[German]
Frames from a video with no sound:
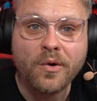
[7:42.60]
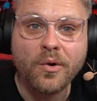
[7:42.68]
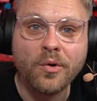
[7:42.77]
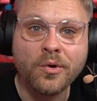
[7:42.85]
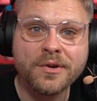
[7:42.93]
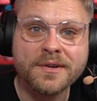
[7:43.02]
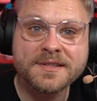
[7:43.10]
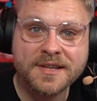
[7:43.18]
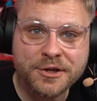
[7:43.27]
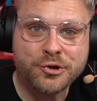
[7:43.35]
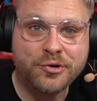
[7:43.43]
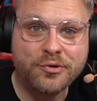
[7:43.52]
Und eine sehr
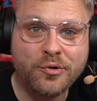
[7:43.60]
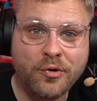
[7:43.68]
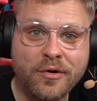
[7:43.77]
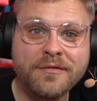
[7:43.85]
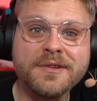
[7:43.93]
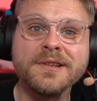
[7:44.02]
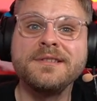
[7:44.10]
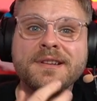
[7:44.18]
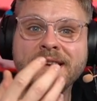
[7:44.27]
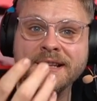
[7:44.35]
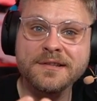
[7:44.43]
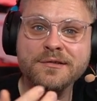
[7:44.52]
schöne Kurve ist die
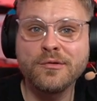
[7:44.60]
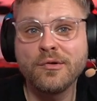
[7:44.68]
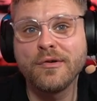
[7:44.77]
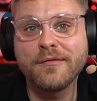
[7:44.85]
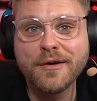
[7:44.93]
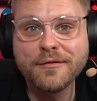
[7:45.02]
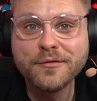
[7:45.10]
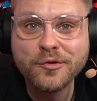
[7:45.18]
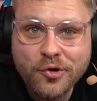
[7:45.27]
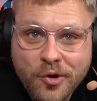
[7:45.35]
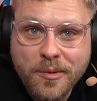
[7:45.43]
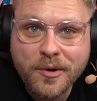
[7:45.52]
letzte Kurve auf dem
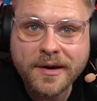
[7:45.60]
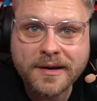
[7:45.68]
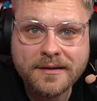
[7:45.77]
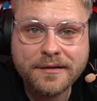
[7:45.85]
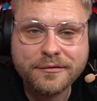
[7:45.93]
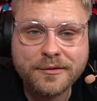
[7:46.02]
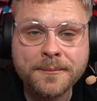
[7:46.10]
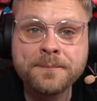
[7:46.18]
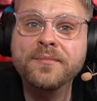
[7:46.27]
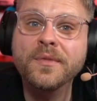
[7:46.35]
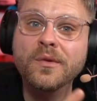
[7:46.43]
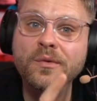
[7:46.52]
Nürburgring dafür.
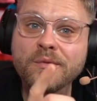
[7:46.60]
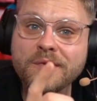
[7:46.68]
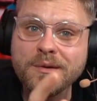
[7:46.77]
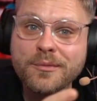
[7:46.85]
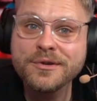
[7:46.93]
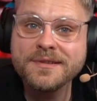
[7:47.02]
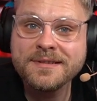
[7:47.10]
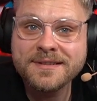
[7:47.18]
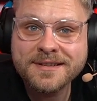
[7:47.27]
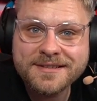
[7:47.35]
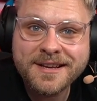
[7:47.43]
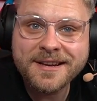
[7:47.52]
Die möchte ich dir
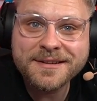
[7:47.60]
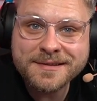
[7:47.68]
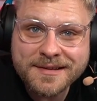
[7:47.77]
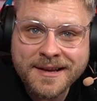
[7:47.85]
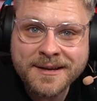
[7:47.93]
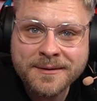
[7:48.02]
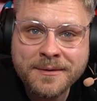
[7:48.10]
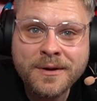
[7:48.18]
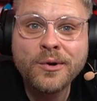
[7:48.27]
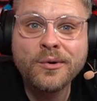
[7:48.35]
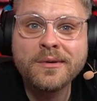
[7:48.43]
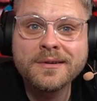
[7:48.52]
jetzt gerne zeigen
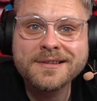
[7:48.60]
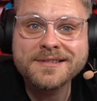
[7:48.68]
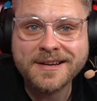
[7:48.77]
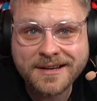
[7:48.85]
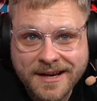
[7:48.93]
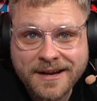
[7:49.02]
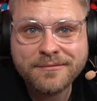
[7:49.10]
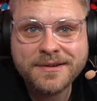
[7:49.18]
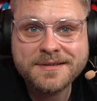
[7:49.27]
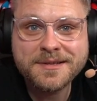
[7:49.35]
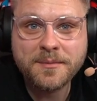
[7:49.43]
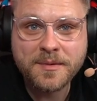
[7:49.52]
und das erklären, was
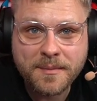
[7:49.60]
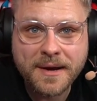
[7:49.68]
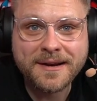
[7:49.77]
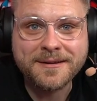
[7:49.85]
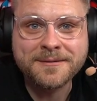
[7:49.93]
ich damit meine.